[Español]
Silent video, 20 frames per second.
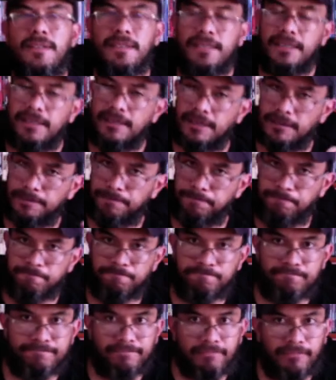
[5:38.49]

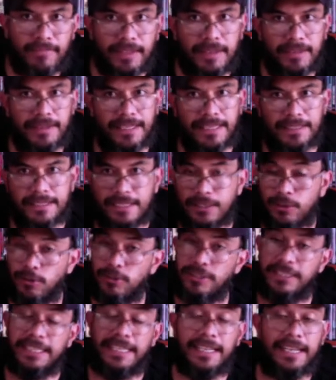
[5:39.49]
de estas
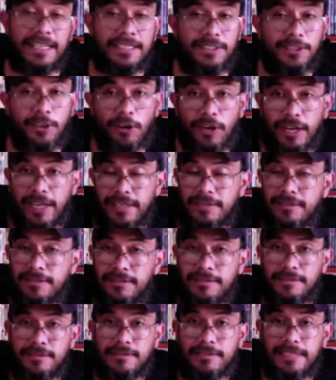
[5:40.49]

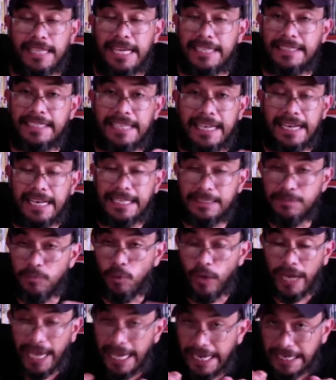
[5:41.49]
consideraciones que hacen a las
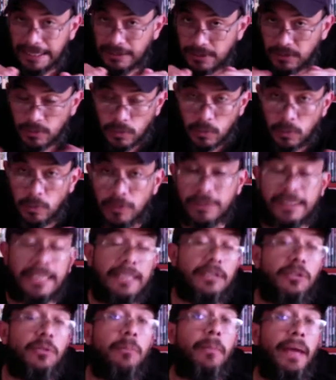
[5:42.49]
mujeres un
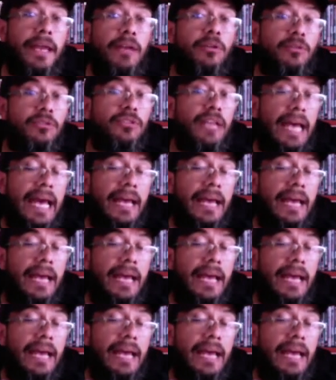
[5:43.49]
tanto menos.